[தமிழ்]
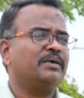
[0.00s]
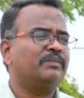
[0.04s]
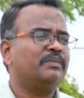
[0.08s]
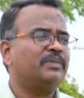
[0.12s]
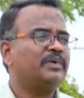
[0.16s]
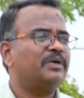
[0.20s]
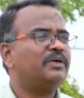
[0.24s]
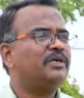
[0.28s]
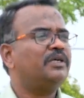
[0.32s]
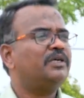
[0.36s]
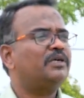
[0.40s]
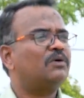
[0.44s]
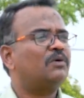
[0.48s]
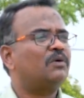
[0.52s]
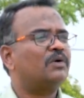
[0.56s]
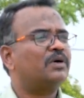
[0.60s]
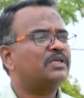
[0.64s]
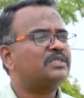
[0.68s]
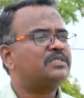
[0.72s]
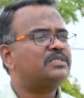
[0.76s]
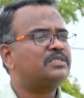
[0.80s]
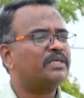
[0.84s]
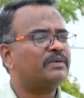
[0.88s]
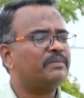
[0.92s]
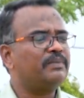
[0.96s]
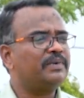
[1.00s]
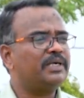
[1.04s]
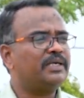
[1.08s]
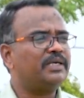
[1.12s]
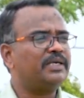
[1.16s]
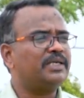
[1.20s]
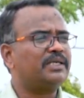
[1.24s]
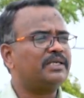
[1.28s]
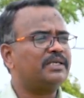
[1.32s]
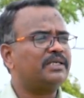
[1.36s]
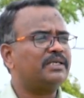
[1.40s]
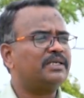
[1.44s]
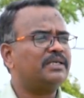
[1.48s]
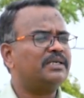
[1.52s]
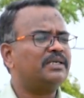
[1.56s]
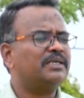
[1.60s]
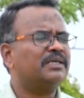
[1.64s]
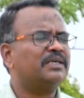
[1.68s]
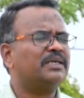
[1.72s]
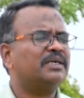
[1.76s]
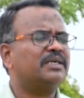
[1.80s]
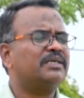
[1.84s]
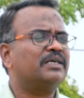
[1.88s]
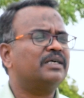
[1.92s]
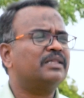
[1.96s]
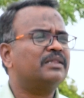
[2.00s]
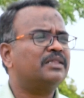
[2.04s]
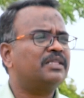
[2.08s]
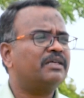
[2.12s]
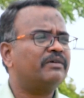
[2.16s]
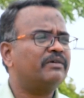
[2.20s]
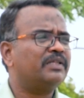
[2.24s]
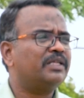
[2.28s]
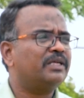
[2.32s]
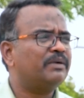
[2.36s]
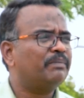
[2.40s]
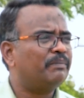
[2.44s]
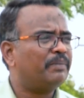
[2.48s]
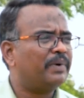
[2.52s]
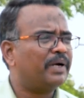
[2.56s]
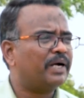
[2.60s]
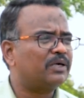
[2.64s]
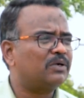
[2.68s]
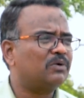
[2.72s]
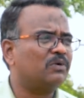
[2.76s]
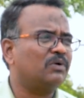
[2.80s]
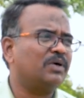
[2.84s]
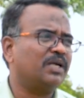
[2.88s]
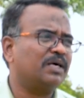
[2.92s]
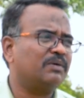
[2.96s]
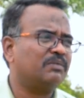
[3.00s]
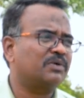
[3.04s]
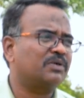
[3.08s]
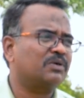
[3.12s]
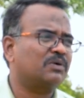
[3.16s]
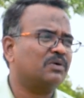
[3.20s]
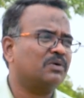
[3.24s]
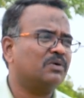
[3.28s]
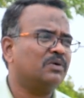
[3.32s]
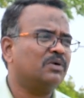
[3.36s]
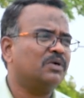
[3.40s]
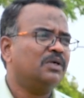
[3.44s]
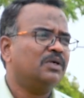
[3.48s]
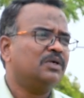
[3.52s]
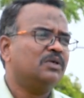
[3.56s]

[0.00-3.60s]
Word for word: பில்டிங்கோட ஸ்டெபிலிட்டிக்கு எந்த வித இம்பாக்டும் இல்லாமல் இருக்கணும்